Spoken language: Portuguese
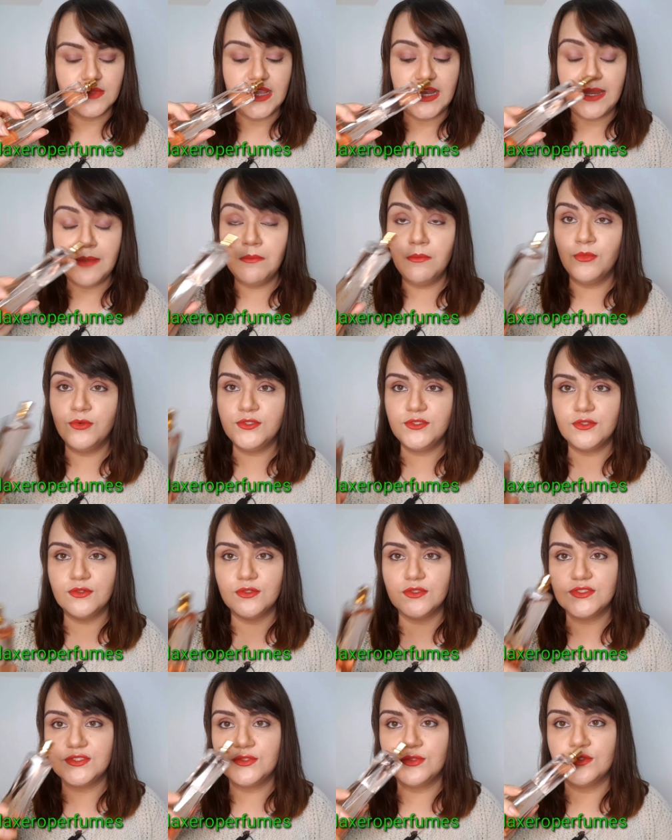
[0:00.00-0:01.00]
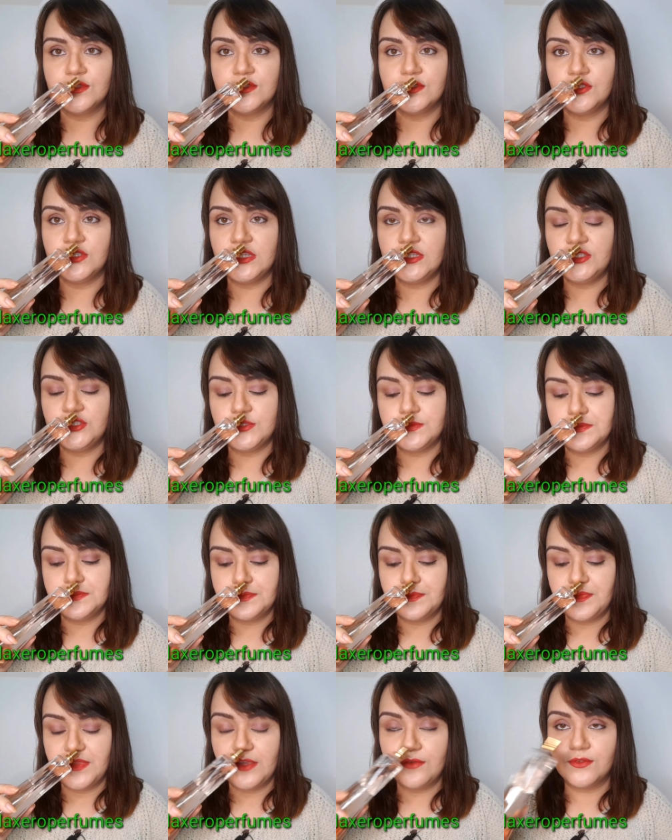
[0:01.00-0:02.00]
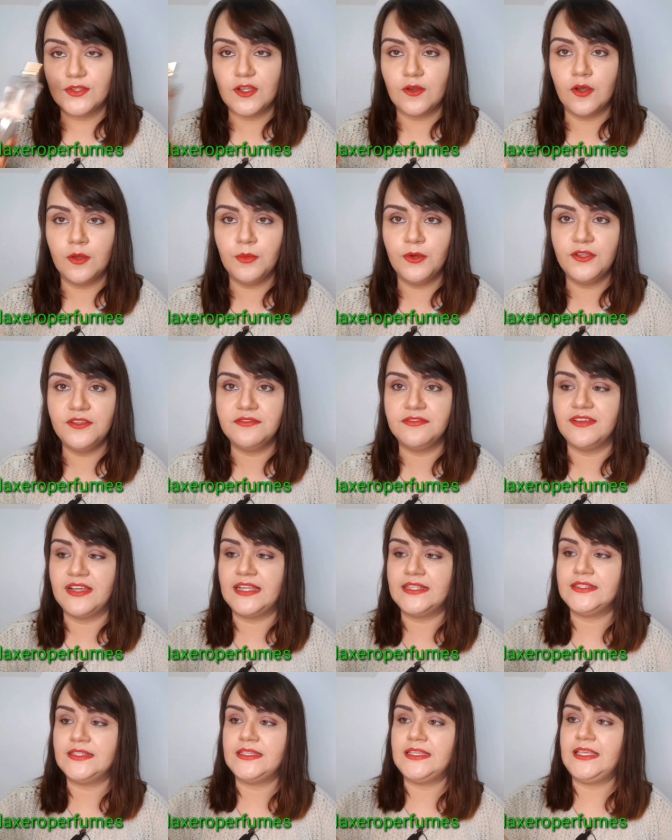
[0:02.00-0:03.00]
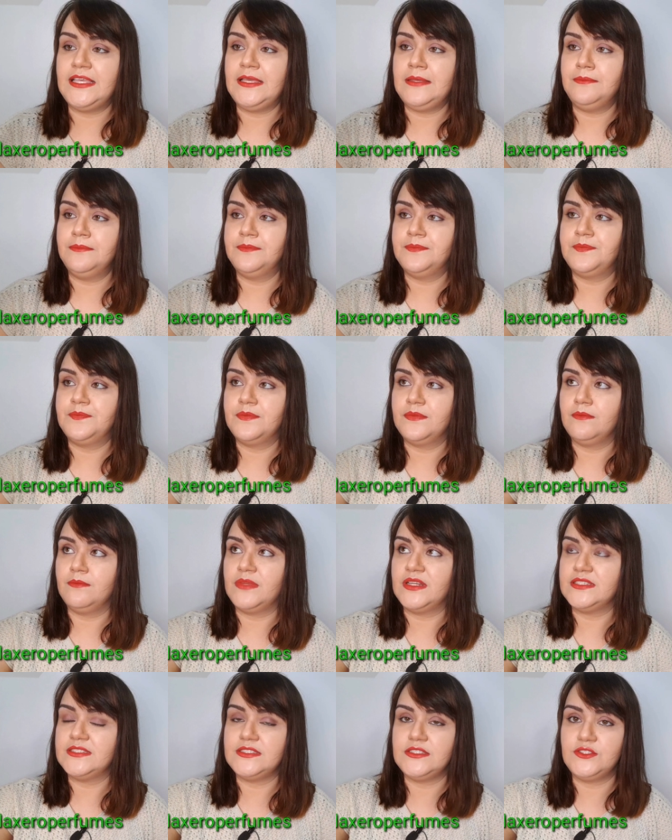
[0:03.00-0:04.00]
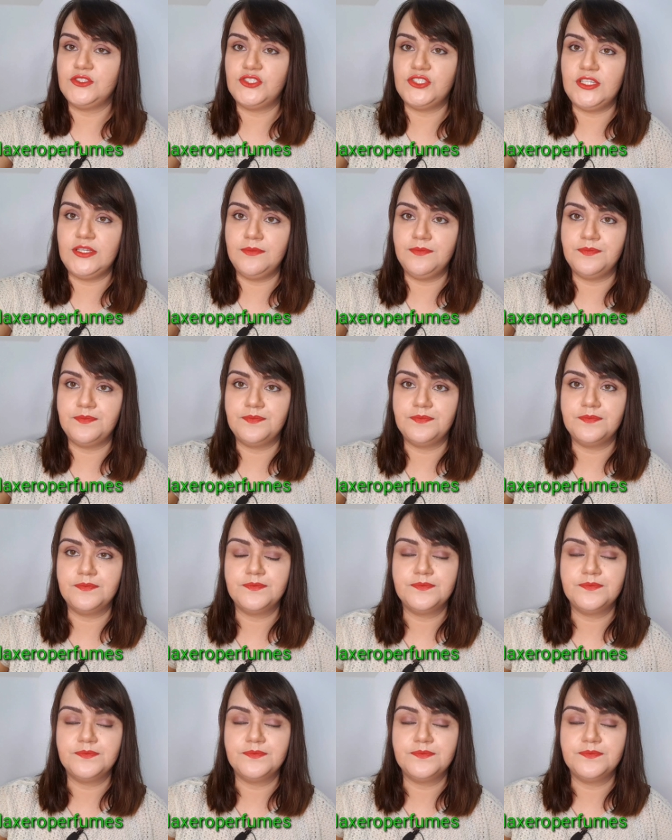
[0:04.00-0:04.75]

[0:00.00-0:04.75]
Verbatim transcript: Ele é muito gostoso, gente. Eu vou dar uma borrifada aqui pra sentir.